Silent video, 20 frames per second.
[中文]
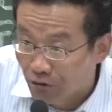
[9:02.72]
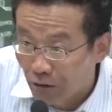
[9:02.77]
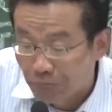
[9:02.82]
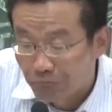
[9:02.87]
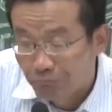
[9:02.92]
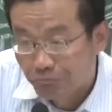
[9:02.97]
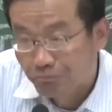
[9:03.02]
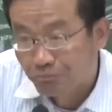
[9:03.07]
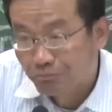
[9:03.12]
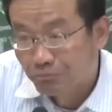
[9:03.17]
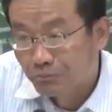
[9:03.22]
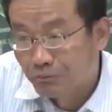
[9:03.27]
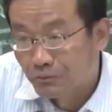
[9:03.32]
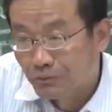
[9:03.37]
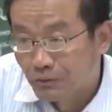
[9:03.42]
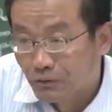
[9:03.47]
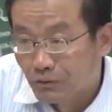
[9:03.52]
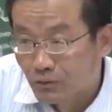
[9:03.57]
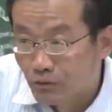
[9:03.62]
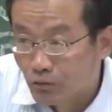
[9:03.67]
层
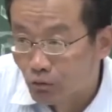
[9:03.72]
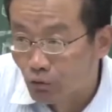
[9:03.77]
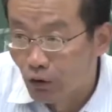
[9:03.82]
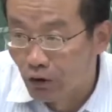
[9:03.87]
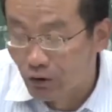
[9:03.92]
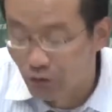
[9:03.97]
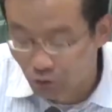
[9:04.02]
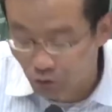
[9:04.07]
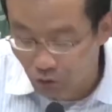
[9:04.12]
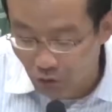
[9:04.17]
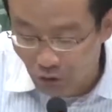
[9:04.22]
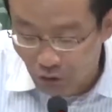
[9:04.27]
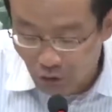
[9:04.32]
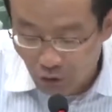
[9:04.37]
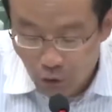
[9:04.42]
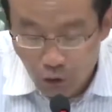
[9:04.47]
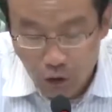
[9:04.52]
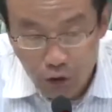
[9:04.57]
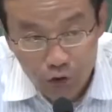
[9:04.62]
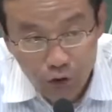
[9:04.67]
对
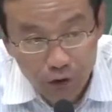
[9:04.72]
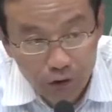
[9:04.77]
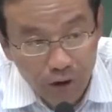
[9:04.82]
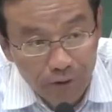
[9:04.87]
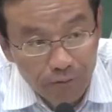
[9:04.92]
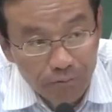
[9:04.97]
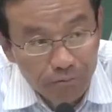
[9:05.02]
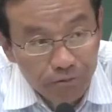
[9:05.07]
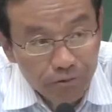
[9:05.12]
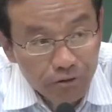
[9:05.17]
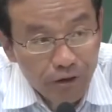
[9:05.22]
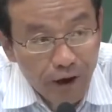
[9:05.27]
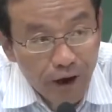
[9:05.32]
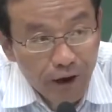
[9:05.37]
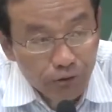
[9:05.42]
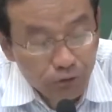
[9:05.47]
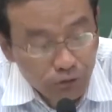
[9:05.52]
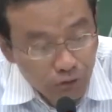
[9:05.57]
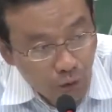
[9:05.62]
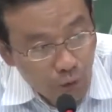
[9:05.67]
国学的
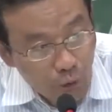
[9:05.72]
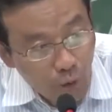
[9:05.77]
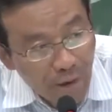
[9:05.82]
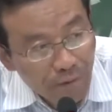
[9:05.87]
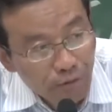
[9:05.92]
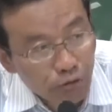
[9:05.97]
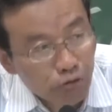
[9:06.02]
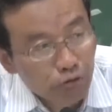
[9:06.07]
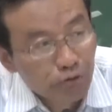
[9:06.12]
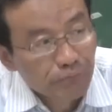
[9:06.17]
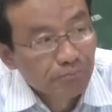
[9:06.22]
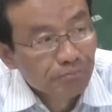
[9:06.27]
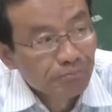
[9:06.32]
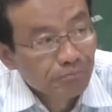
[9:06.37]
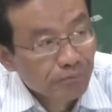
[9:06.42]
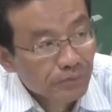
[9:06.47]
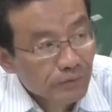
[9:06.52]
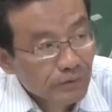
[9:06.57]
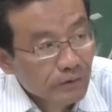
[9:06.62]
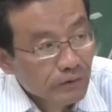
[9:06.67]
再度的关注
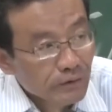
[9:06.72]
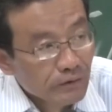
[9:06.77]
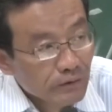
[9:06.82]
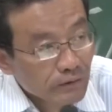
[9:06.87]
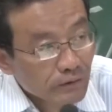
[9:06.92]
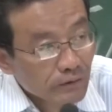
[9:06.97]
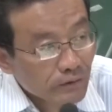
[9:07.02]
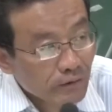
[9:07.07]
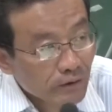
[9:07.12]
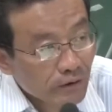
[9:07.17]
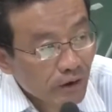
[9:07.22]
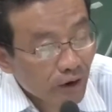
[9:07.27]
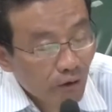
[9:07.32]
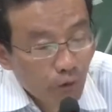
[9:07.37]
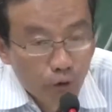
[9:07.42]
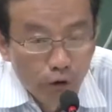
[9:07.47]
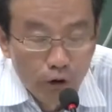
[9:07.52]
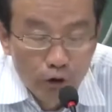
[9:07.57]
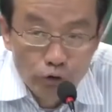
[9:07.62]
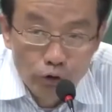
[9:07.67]
和
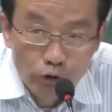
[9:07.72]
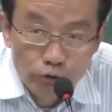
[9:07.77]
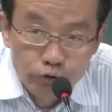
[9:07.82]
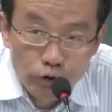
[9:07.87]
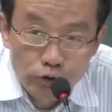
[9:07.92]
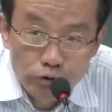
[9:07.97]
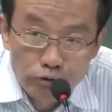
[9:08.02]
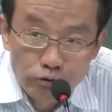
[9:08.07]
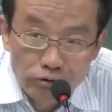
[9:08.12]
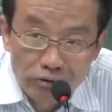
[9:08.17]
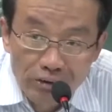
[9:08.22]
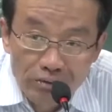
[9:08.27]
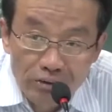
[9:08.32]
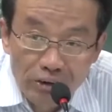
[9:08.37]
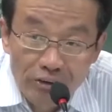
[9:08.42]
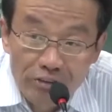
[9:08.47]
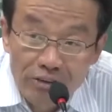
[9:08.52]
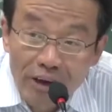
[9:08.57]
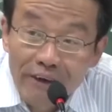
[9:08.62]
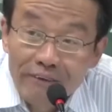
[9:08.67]
国学复苏的
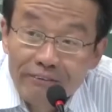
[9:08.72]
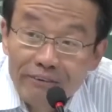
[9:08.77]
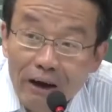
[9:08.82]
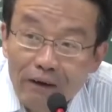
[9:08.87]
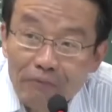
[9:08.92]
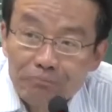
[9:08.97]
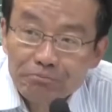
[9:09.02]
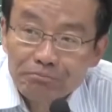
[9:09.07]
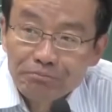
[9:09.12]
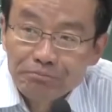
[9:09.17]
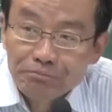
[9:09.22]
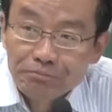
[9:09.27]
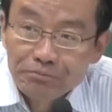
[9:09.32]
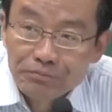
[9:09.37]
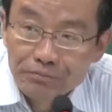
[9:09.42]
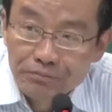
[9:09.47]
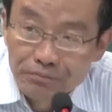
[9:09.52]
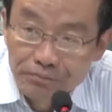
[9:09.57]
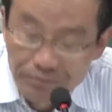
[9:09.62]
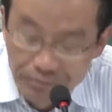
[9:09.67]
这个现象，
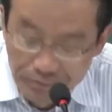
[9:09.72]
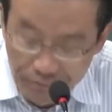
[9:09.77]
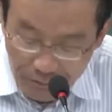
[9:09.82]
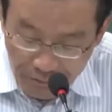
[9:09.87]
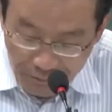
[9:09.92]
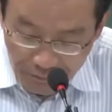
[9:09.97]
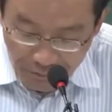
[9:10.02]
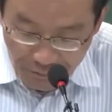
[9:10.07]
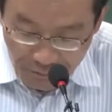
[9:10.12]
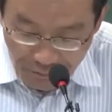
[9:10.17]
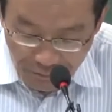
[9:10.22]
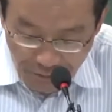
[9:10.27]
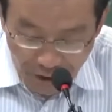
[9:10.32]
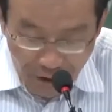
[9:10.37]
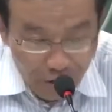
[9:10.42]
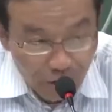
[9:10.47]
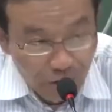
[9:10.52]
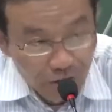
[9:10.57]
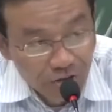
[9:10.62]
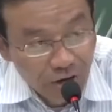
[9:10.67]

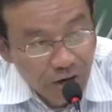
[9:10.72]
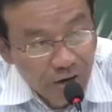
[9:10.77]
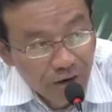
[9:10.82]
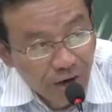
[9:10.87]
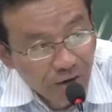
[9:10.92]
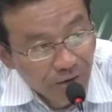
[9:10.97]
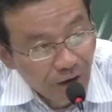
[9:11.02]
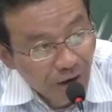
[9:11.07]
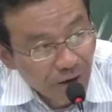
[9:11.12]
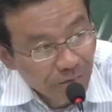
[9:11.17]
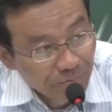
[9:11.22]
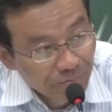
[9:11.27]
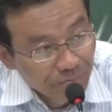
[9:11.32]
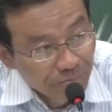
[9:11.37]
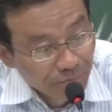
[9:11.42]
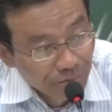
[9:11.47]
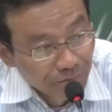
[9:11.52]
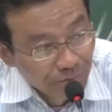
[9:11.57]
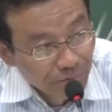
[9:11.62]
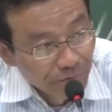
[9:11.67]
它有深刻的
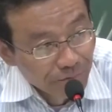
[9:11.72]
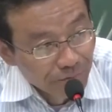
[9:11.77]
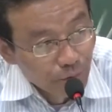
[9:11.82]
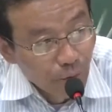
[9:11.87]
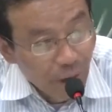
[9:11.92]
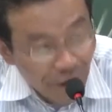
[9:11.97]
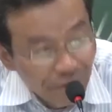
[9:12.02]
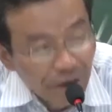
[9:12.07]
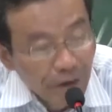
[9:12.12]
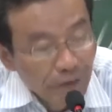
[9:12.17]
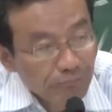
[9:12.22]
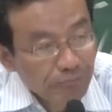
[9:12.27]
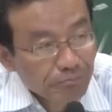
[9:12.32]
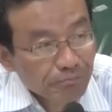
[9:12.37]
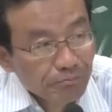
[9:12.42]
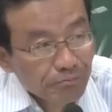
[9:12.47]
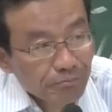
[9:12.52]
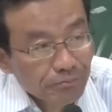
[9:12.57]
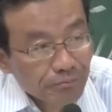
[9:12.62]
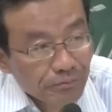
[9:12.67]
原因，
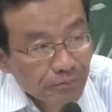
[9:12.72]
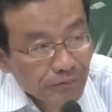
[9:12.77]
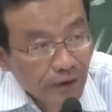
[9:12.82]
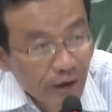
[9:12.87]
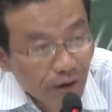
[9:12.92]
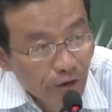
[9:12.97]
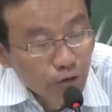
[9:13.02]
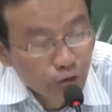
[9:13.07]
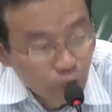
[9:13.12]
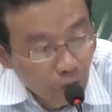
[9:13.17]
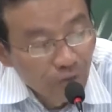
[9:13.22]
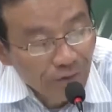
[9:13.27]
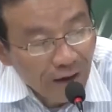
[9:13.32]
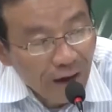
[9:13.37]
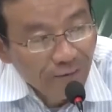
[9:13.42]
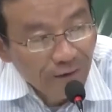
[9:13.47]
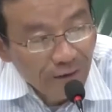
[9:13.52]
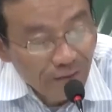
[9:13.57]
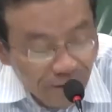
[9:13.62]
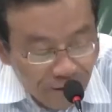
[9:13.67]
也有重
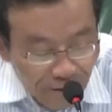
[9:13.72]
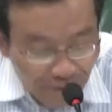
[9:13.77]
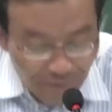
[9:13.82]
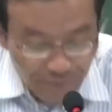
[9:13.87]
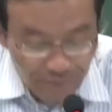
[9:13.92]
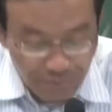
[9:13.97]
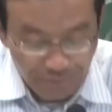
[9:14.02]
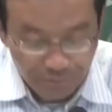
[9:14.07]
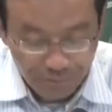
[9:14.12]
大的意义。